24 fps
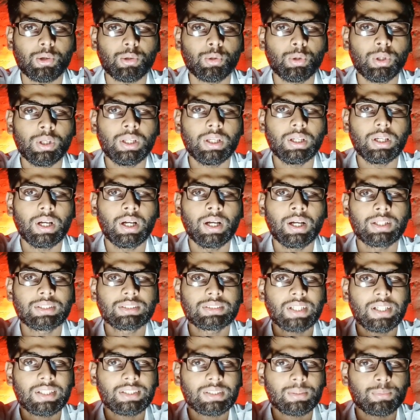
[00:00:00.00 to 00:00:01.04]
कोई
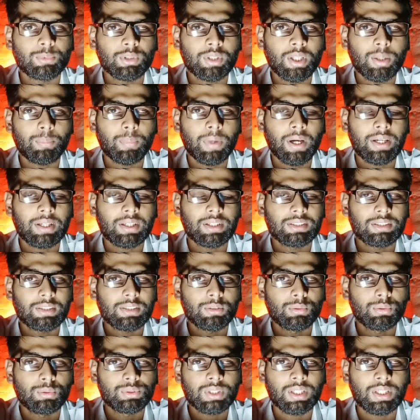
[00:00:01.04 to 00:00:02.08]
सात समुंदर पार
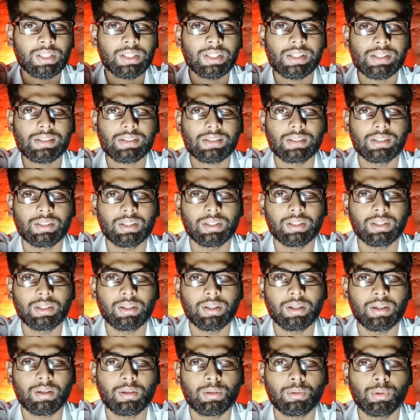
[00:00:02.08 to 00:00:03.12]
किसी दूसरे देश की नहीं
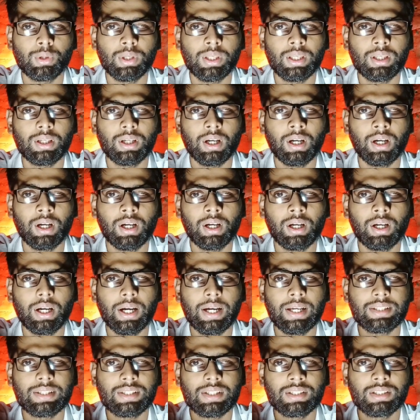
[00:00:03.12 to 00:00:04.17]
है कोई
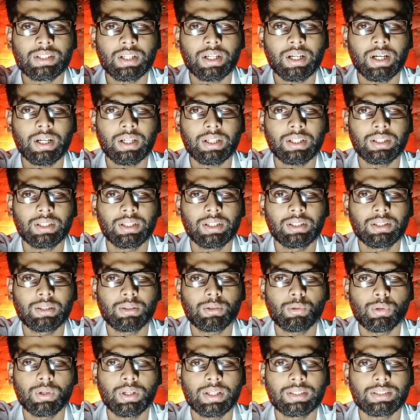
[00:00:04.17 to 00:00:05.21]
ऐसी जगह की नहीं है
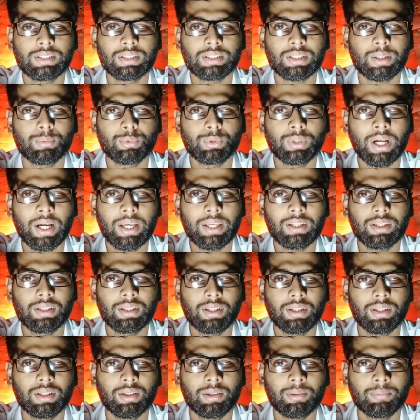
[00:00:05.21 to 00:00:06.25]
कोई ऐसे समुदाय की
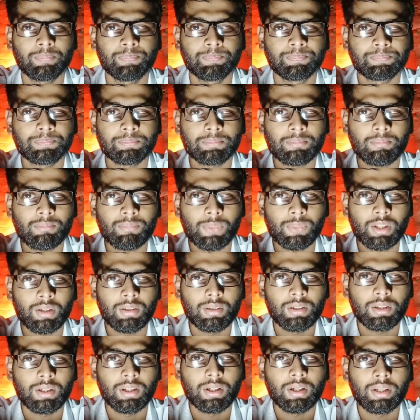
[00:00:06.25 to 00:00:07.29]
नहीं है
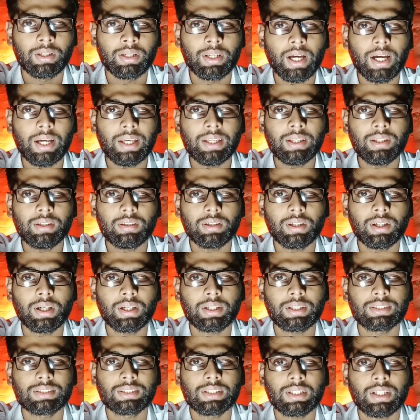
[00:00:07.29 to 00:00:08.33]
ना ही
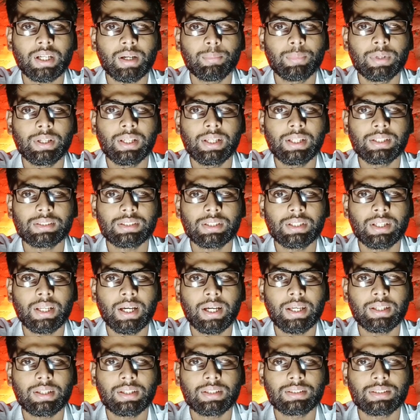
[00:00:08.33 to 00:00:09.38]
किसी कबीले से
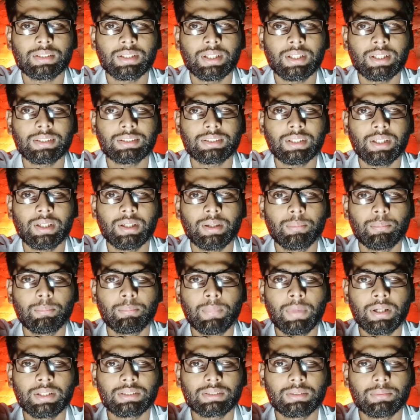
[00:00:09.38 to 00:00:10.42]
ना ही किसी ऐसे
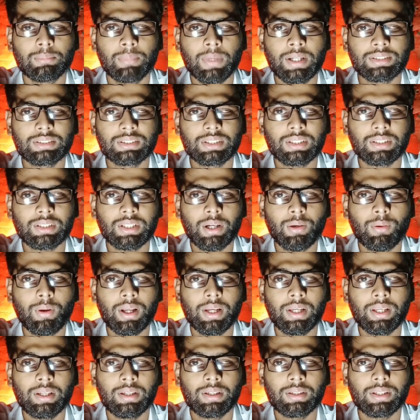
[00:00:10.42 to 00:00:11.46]
मानसिकता
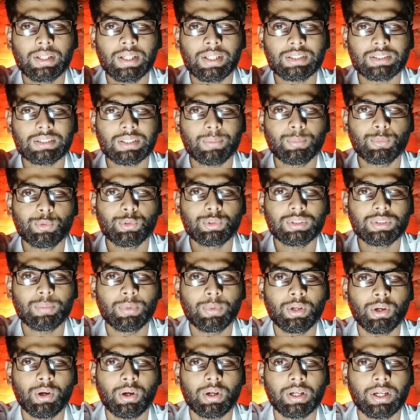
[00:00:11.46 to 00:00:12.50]
वाले एक समूह से
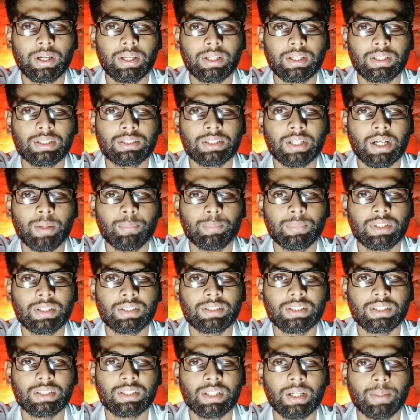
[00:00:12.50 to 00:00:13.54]
बिलोंग करे कि जहां पर
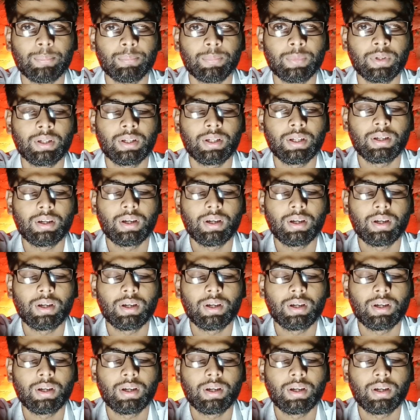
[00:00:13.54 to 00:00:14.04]
ये चीज़ आप